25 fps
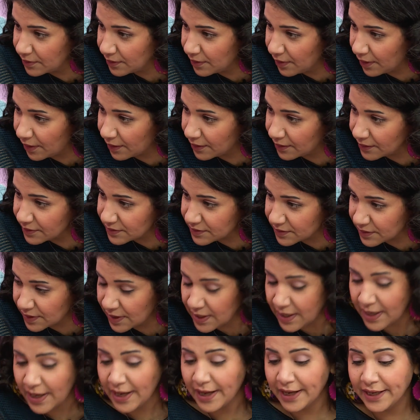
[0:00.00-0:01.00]
خلاص
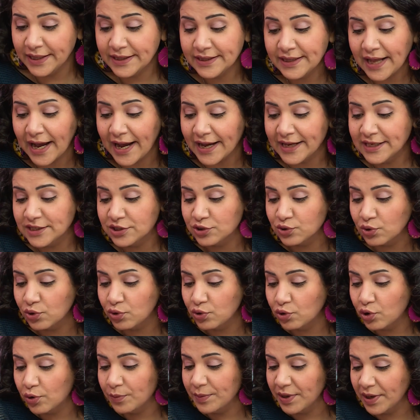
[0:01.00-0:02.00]
انت عايز تقول
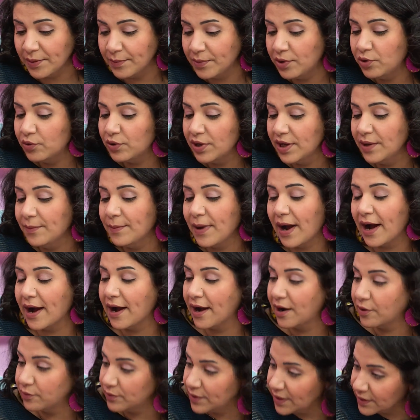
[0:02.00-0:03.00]
لهم يعملوا ايه مع
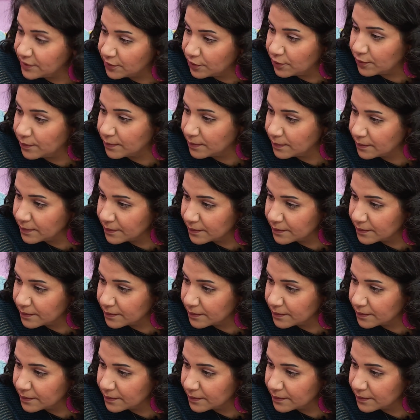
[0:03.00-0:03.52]
اولادهم